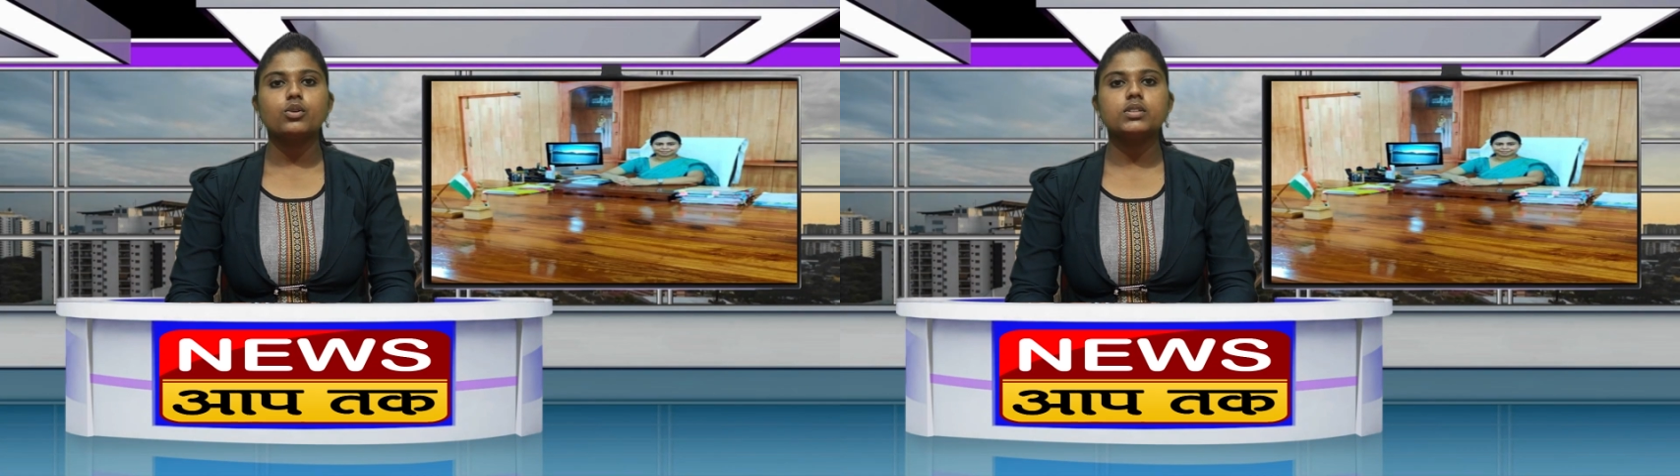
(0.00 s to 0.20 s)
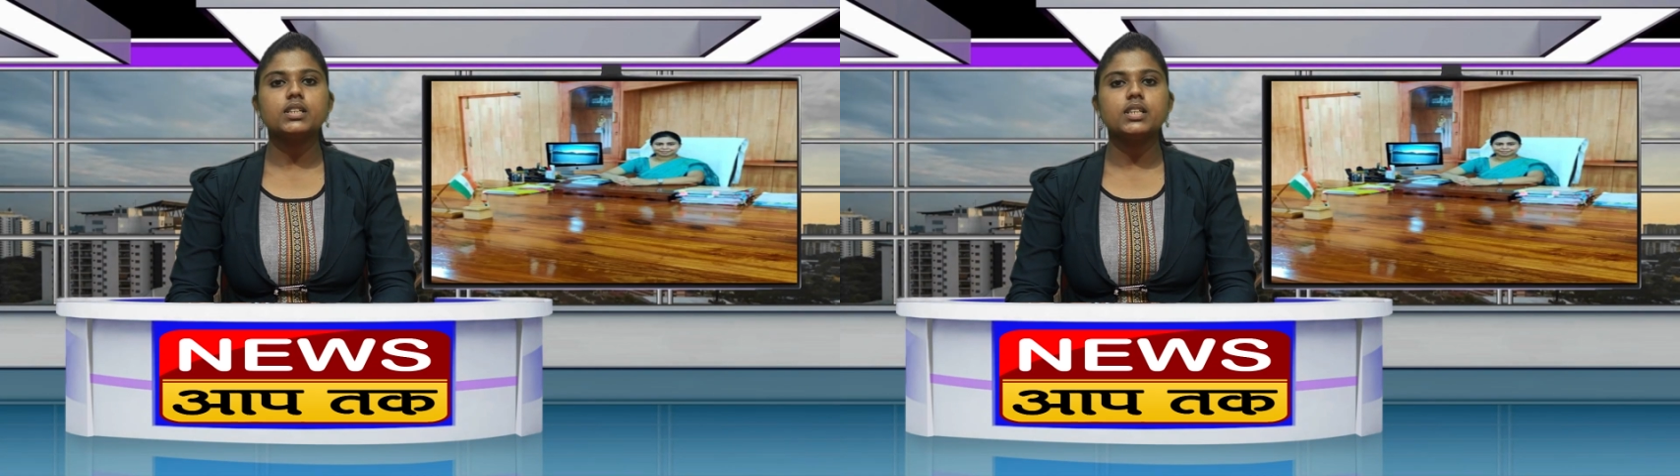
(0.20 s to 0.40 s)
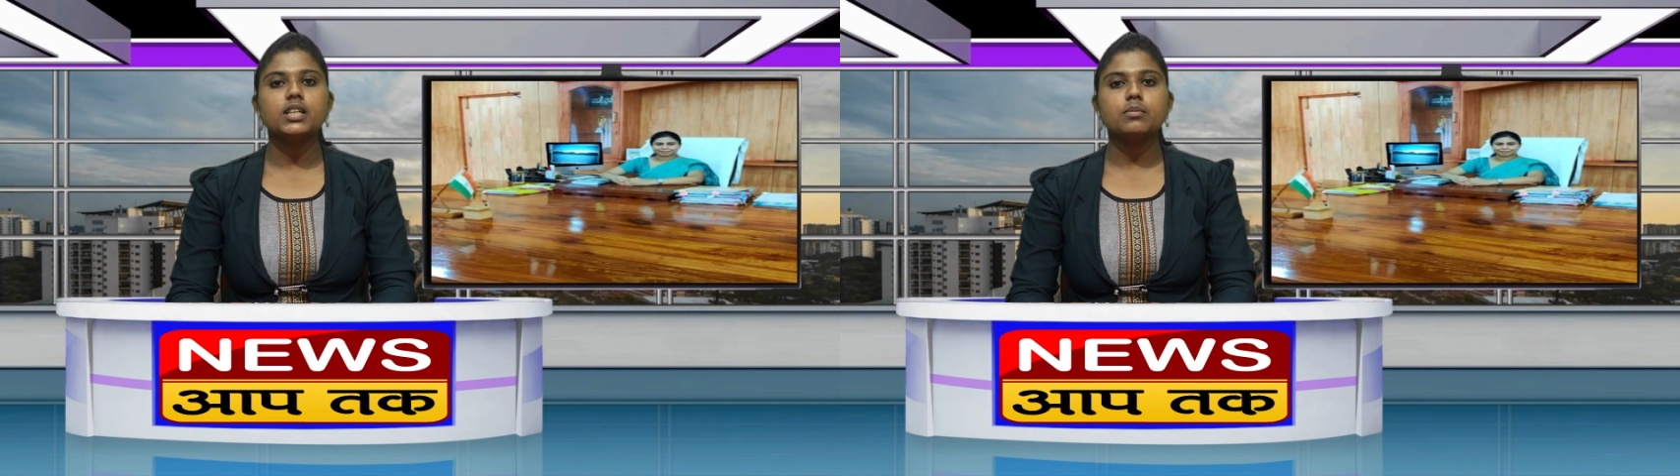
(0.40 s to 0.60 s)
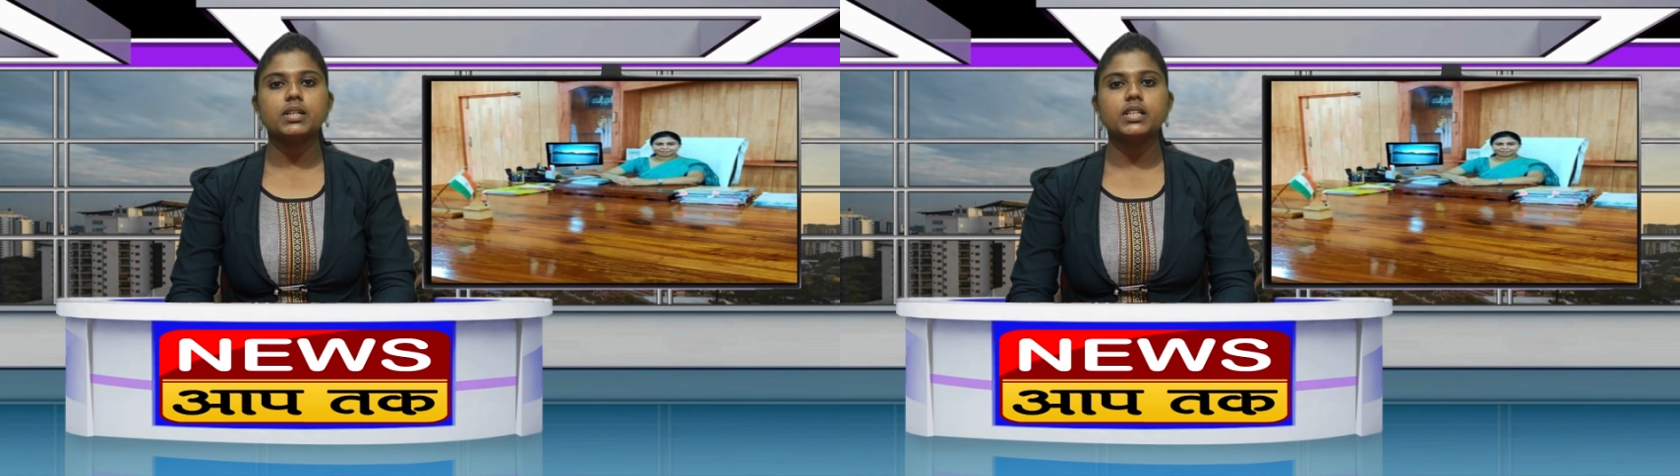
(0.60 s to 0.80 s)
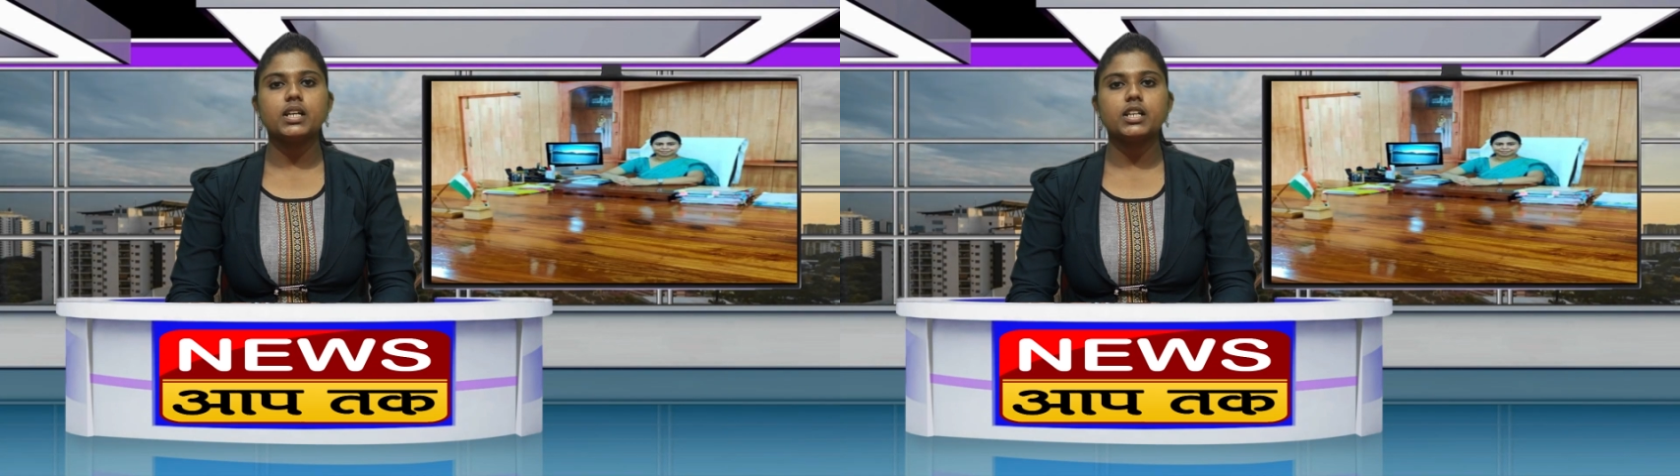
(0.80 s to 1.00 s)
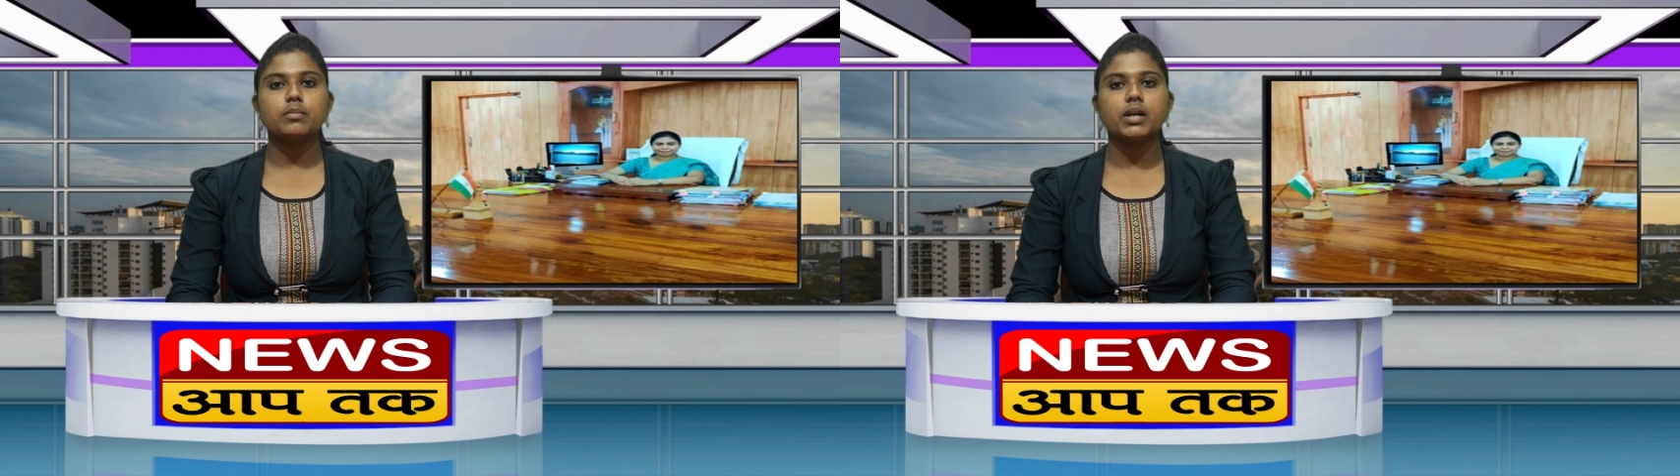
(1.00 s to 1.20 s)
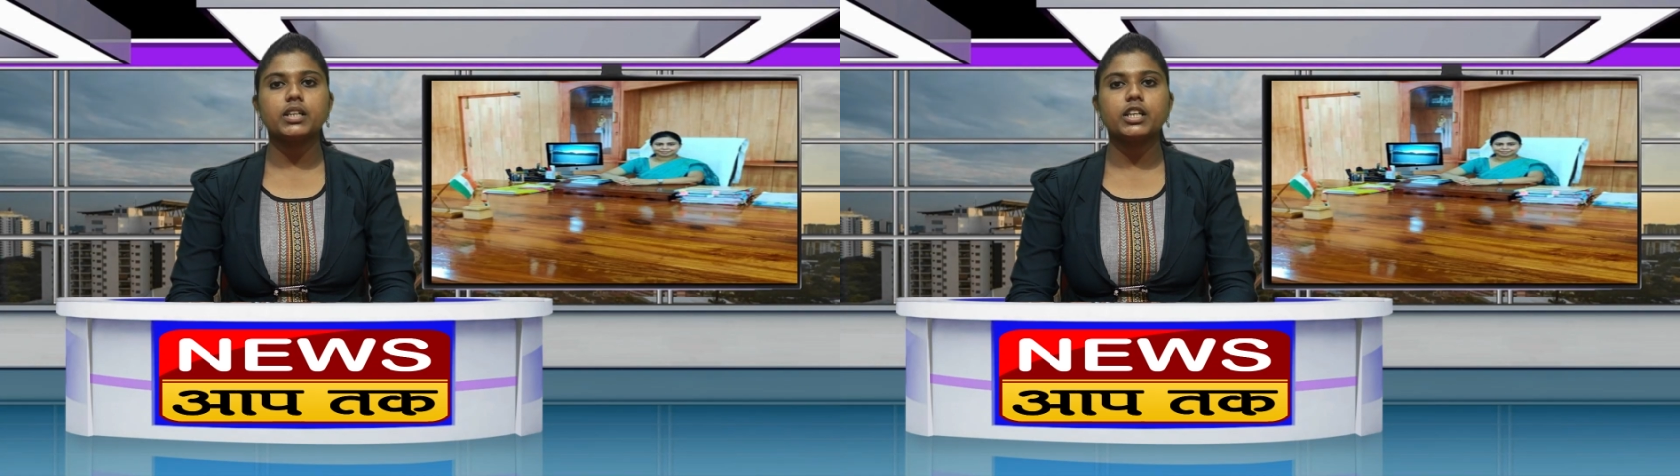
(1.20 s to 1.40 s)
उत्तर तथा मध्य अंडमान